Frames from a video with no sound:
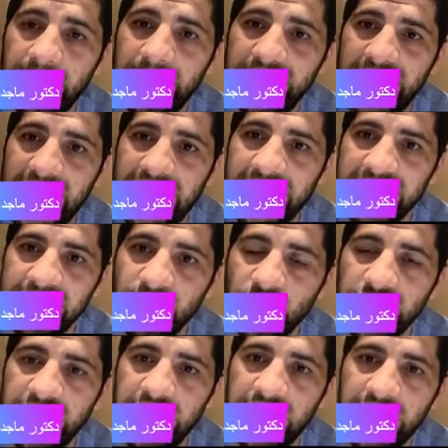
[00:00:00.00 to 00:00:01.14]
ده اسمه
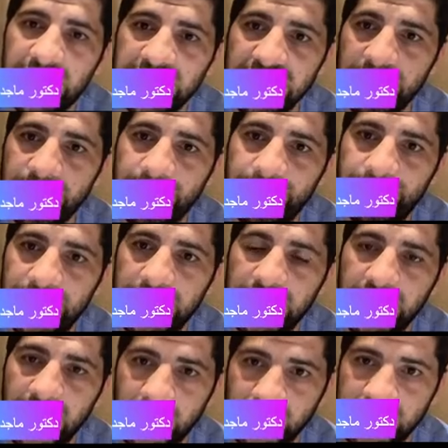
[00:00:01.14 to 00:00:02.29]
اختناق العصب
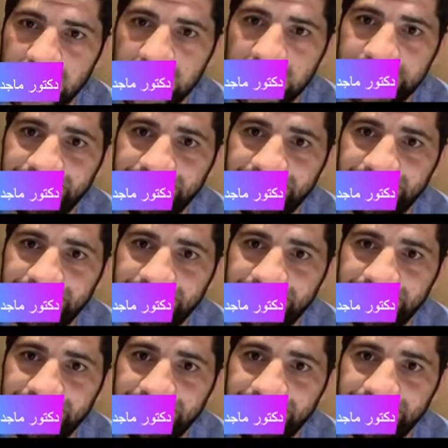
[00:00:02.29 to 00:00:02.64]
الاوسط